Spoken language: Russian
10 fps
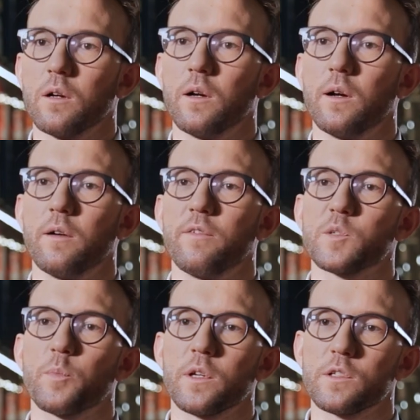а,
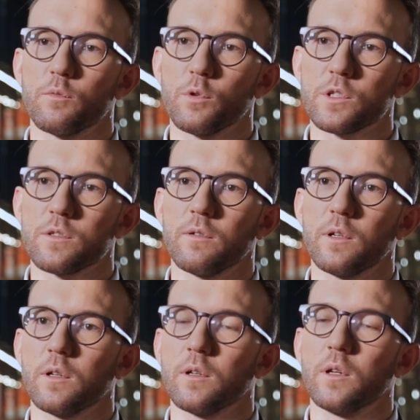
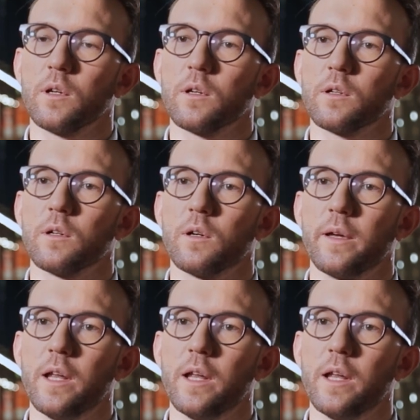воспроизводства а,